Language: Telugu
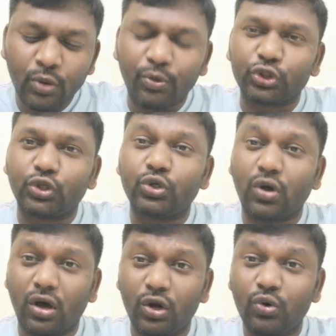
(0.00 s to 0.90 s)
మొత్తం
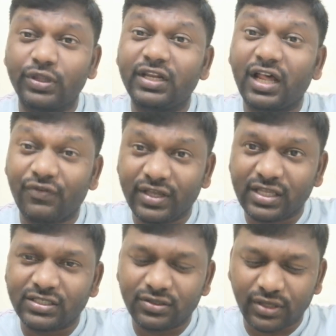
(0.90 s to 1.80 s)
నాలుగు వందల అరవై
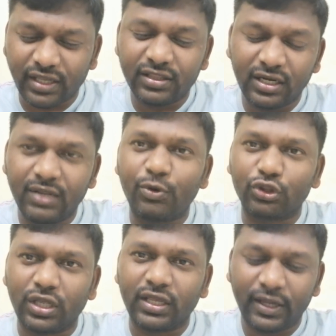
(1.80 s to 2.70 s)
కేసులు అయ్యిందండి
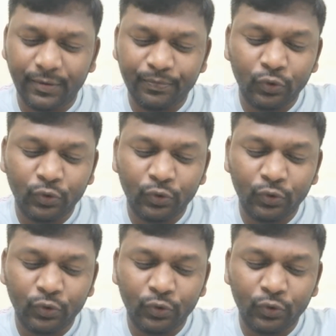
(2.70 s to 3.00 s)
మొత్తానికి